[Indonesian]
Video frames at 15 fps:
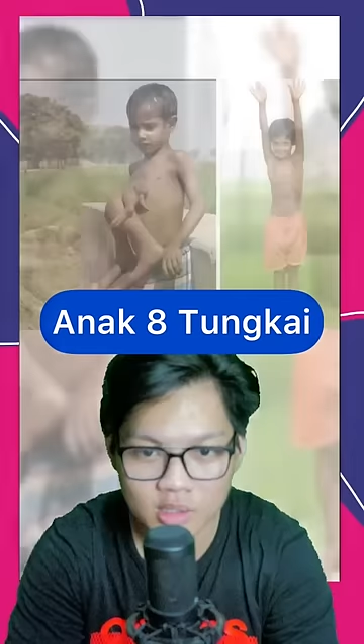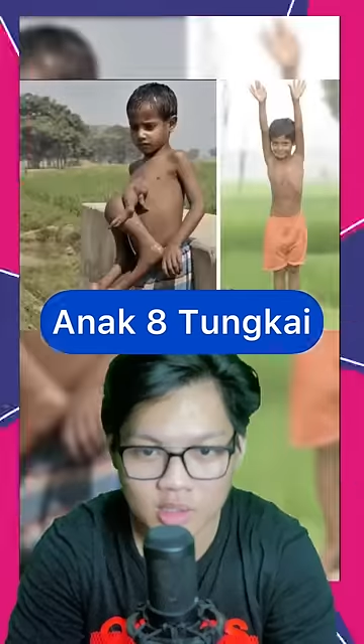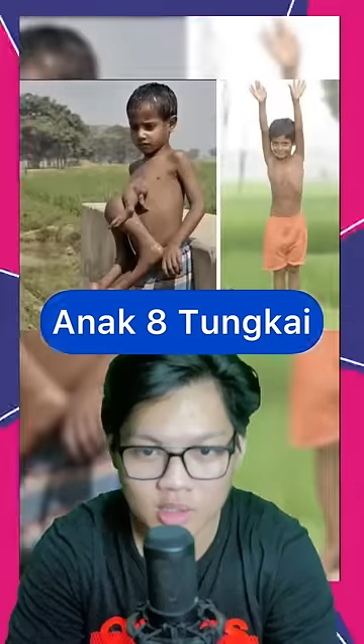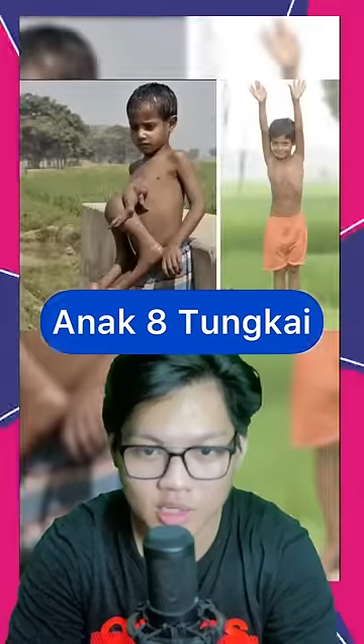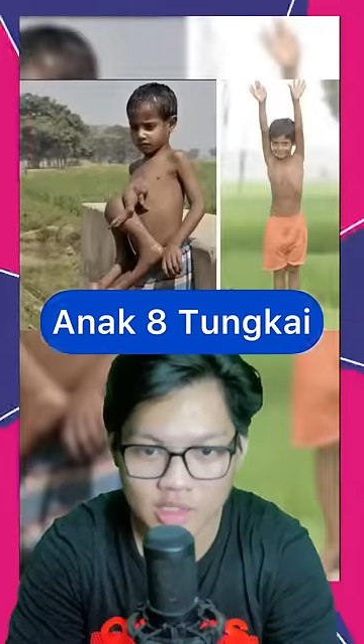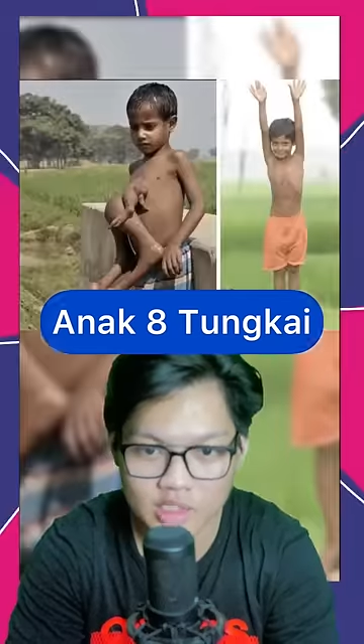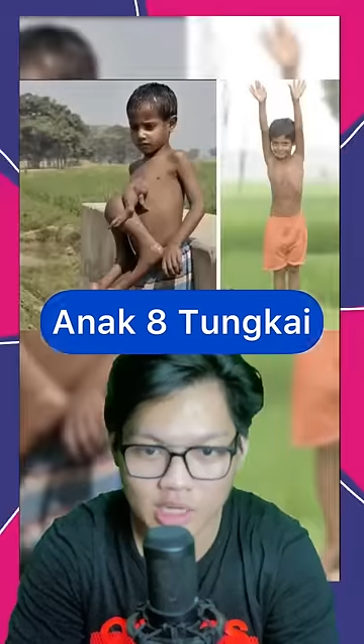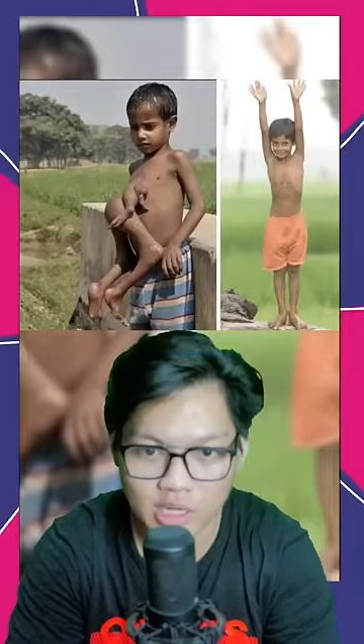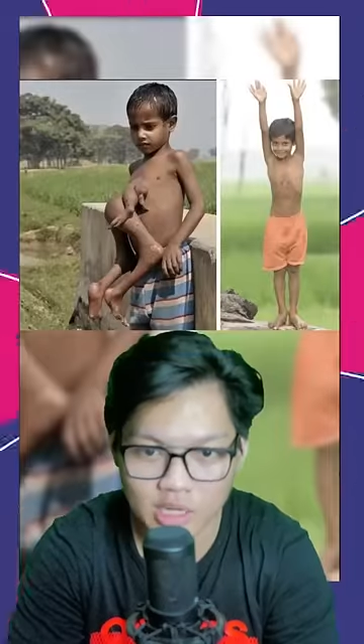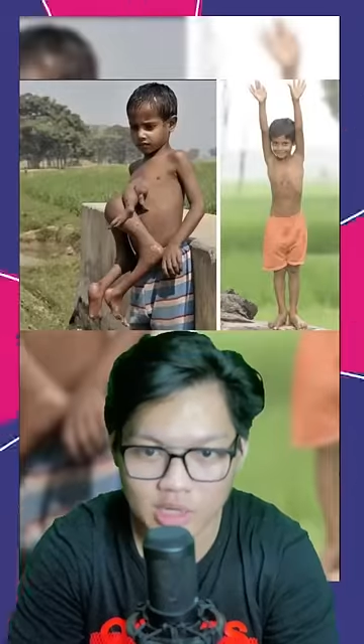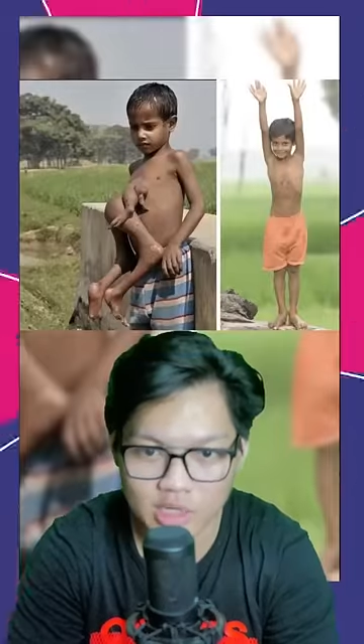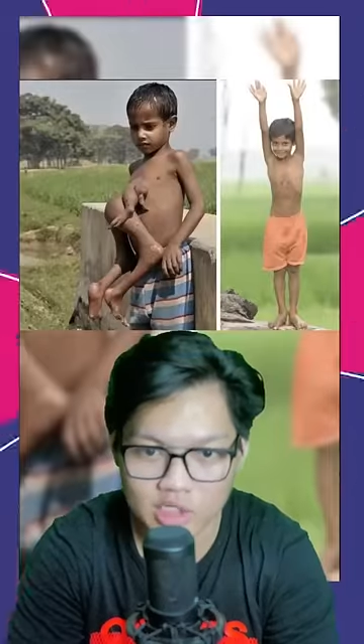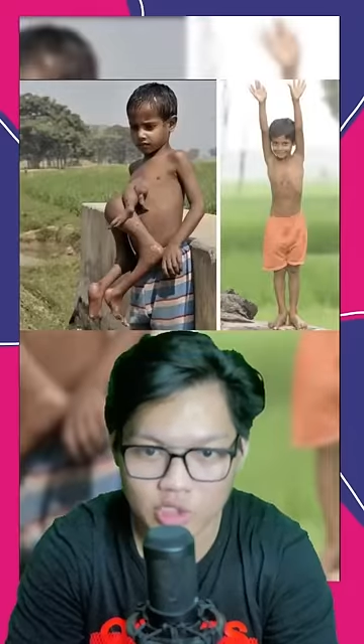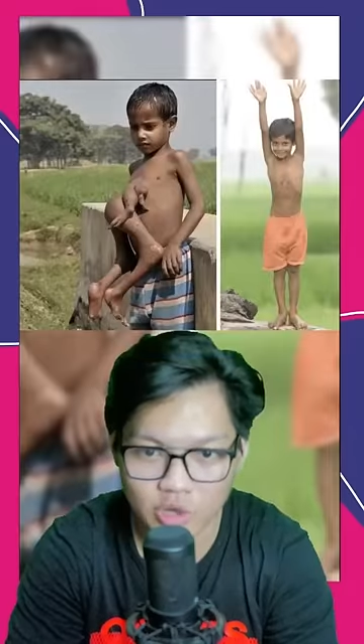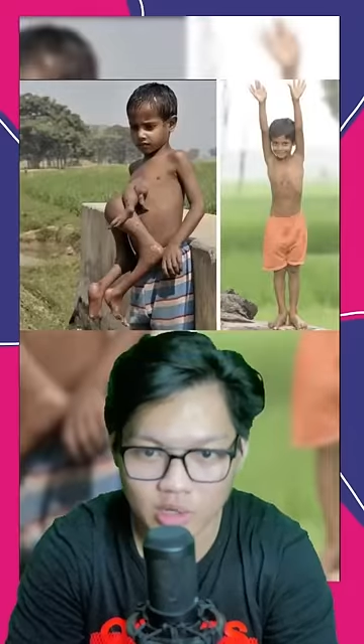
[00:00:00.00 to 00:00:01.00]
Next, ada
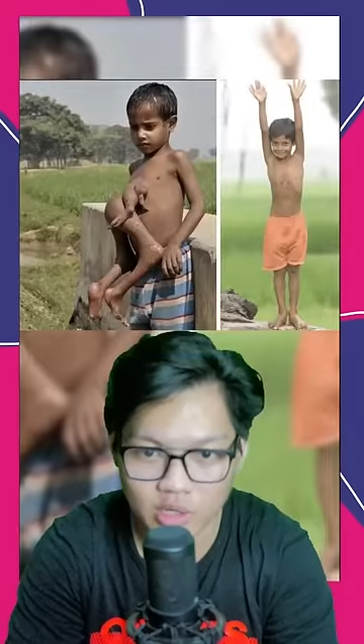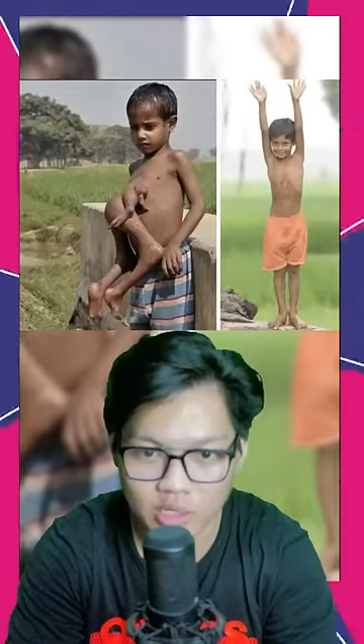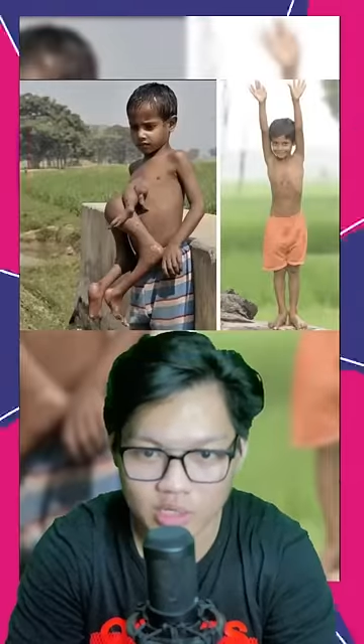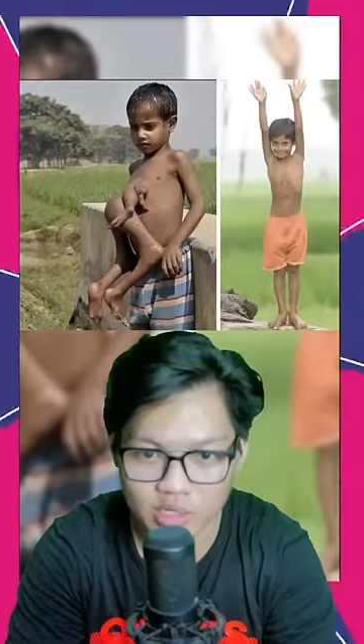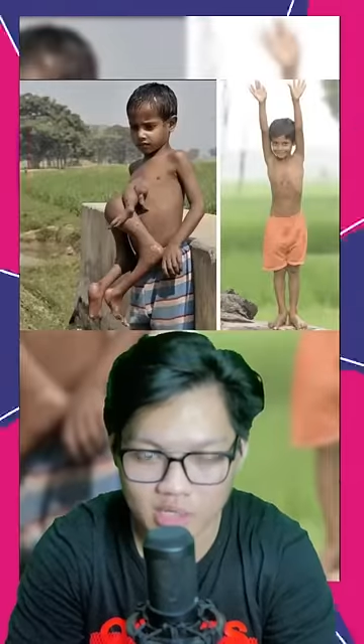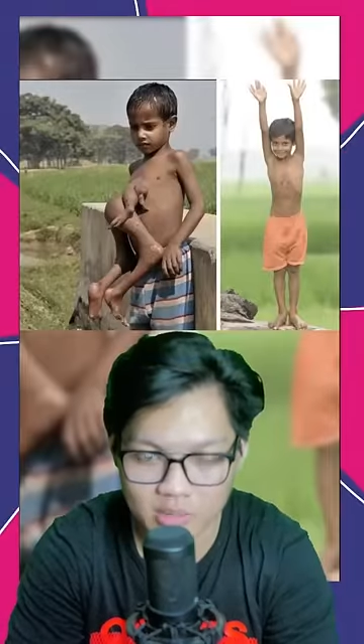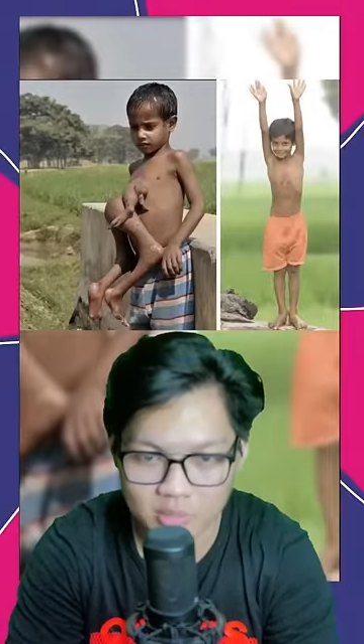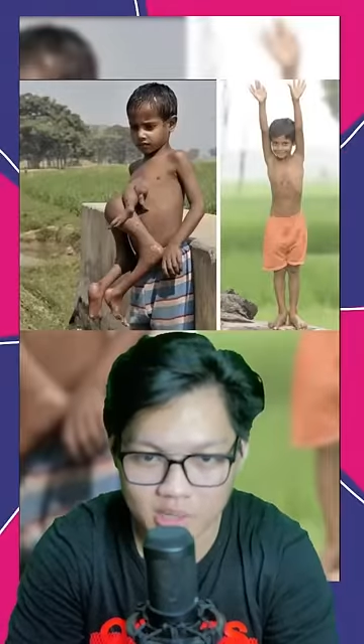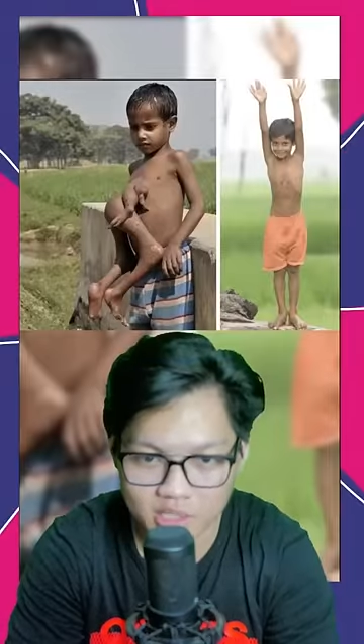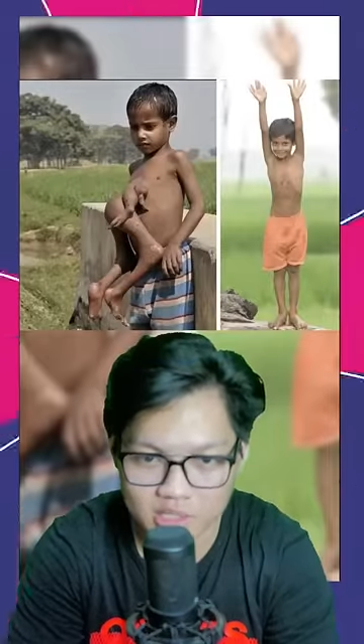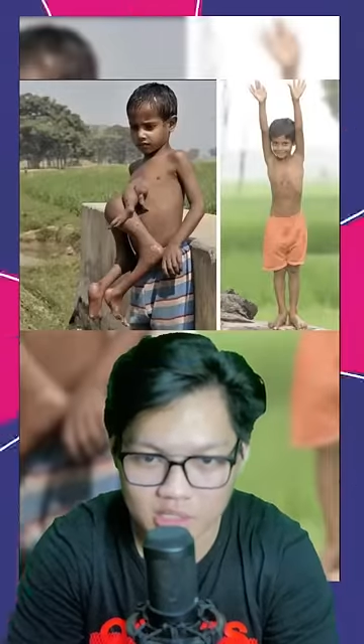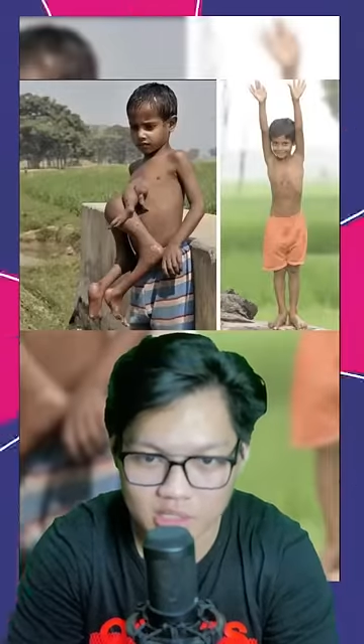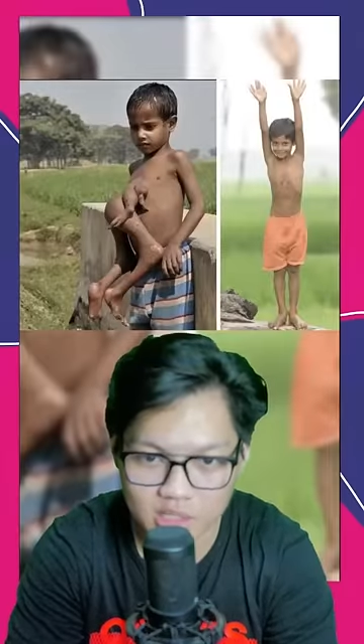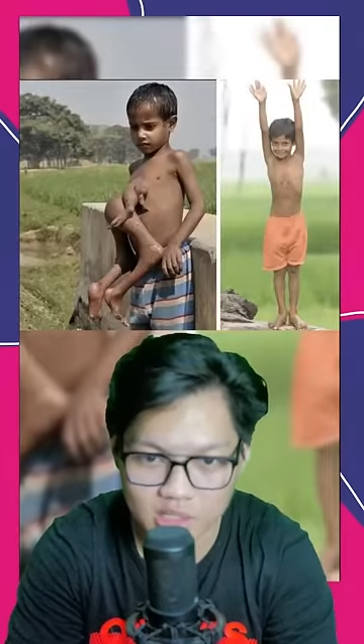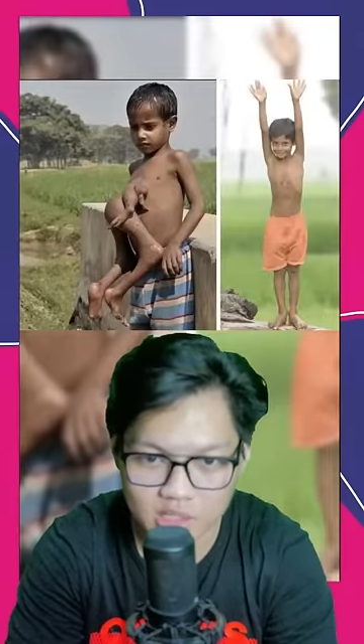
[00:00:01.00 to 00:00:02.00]
seorang anak yang
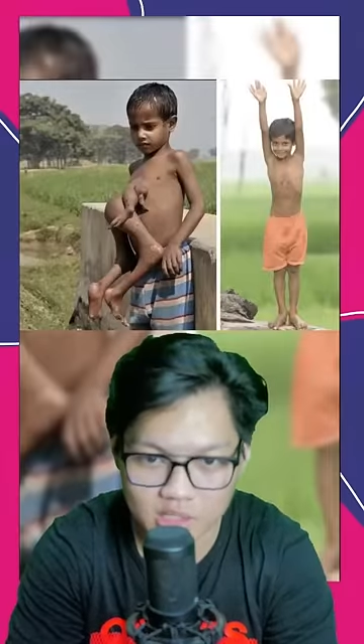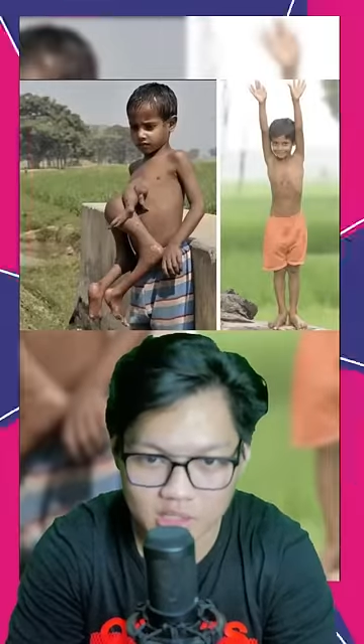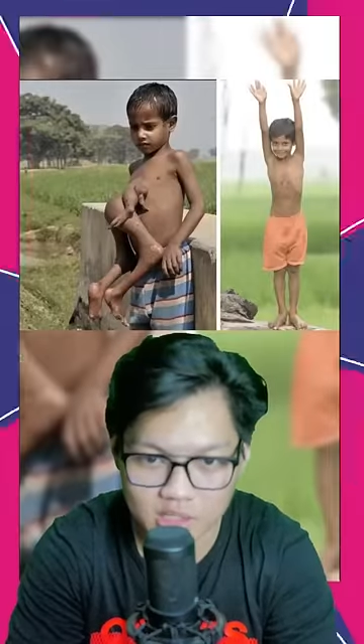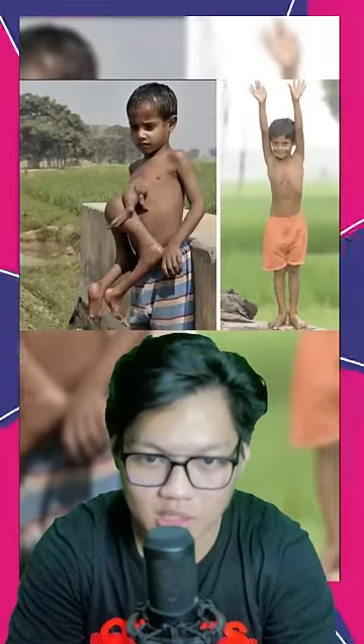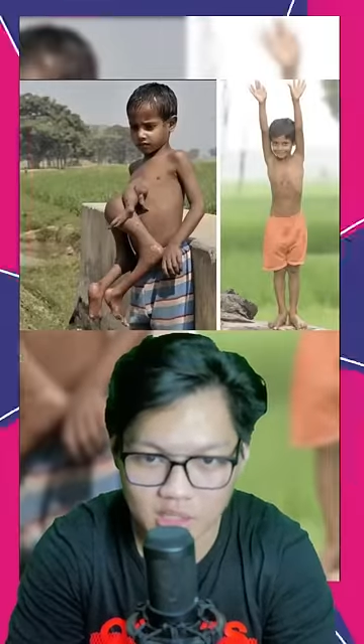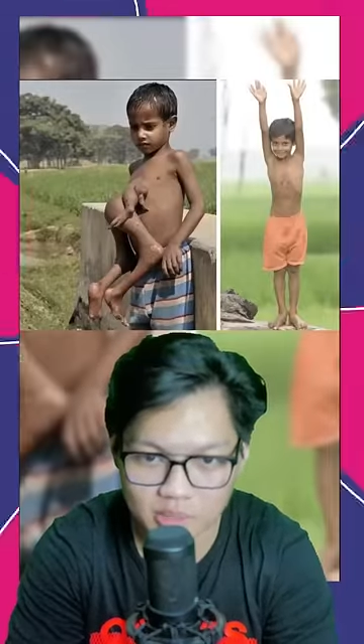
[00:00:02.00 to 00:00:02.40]
berasal dari India